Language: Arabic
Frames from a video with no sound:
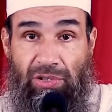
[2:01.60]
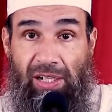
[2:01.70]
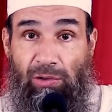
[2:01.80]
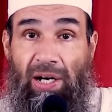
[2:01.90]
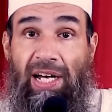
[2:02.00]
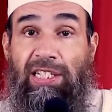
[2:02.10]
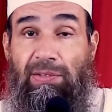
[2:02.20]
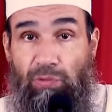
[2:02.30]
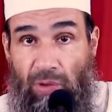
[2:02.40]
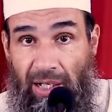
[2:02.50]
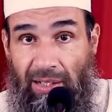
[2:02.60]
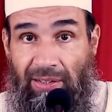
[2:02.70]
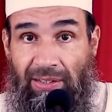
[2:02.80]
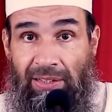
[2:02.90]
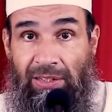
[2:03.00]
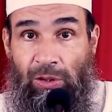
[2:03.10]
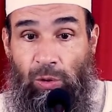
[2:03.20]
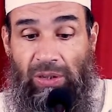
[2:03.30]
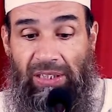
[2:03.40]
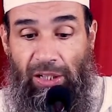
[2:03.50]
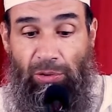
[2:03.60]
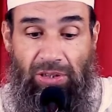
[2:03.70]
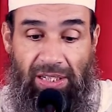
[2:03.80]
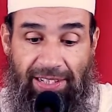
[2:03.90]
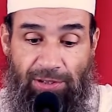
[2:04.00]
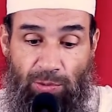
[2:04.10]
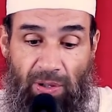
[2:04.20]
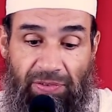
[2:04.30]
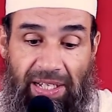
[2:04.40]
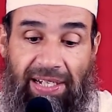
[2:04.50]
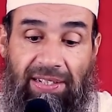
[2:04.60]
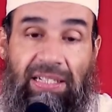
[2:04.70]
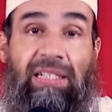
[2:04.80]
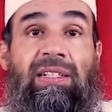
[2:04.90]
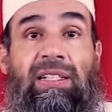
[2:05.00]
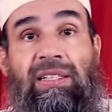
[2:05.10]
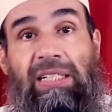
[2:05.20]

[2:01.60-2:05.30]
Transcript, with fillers: يسرق هاتفها وتقع تلك الصور في ايدي